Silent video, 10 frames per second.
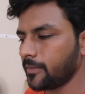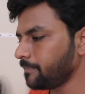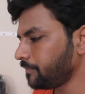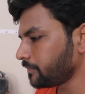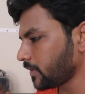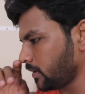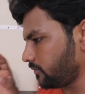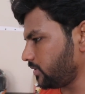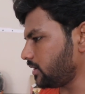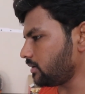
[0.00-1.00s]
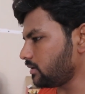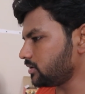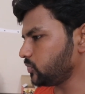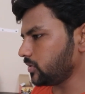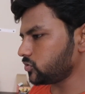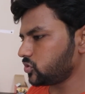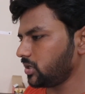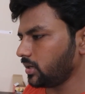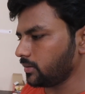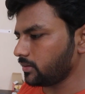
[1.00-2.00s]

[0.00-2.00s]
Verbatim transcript: था फिर इसमें कुछ ये